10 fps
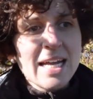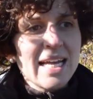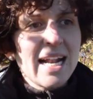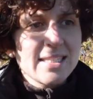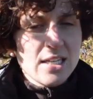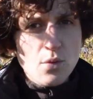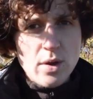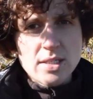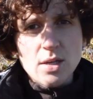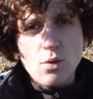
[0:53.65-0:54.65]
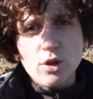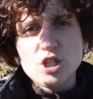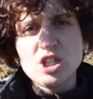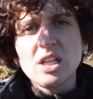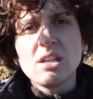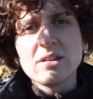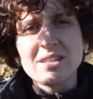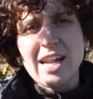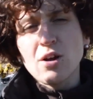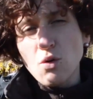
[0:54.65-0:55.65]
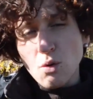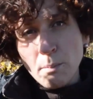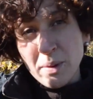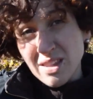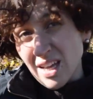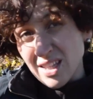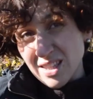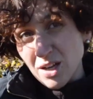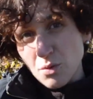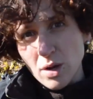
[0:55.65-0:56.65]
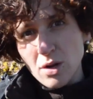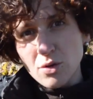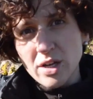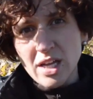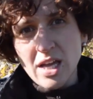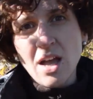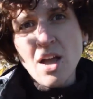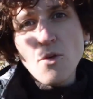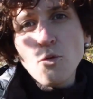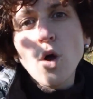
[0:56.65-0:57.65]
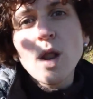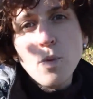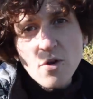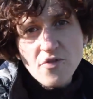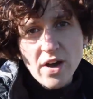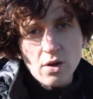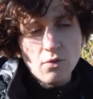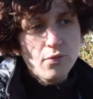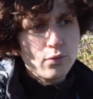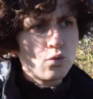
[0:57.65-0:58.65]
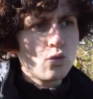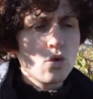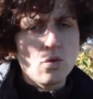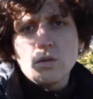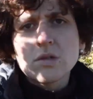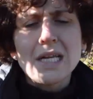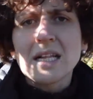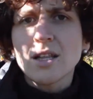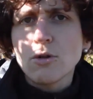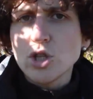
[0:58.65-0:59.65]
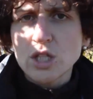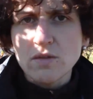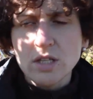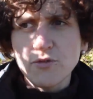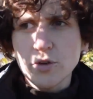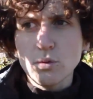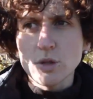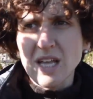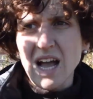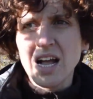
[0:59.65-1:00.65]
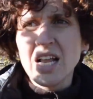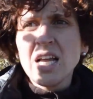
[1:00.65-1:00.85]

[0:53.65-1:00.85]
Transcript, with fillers: Grazie a questa uno decide di diventare competente in quello che vuole poi fare in un futuro, nonostante le oggettive difficoltà.